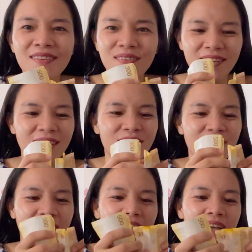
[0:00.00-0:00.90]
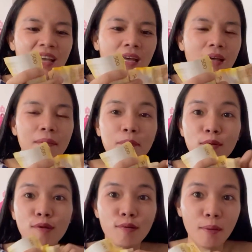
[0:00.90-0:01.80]
Aww. Ah.
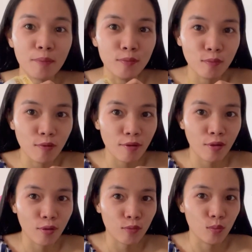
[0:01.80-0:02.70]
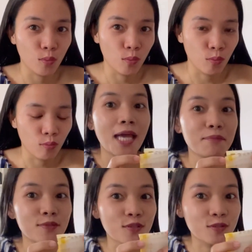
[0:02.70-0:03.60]
Nagirapan ko kaya to.
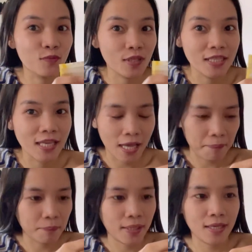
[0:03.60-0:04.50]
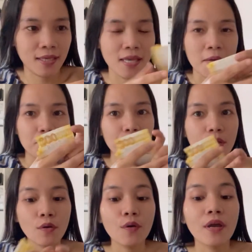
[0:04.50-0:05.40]
I'm just really happy.
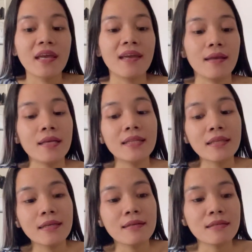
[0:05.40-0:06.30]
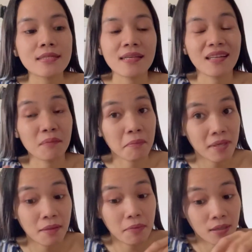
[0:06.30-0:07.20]
Pero, hindi, hindi sa
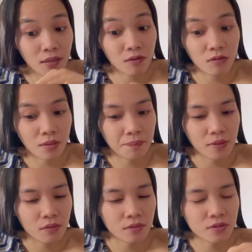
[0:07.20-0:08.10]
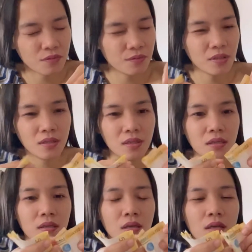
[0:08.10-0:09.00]
nagmamayabang ako ha, pero it's
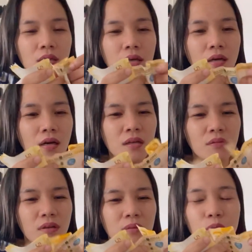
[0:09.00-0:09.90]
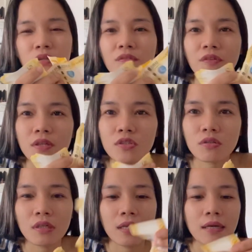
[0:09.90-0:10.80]
really, ano lang,
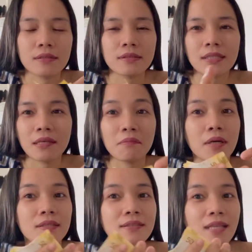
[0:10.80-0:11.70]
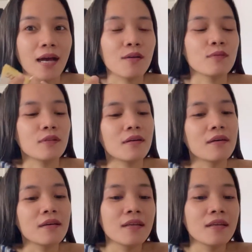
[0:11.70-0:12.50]
motivation lang sa ibang tao na,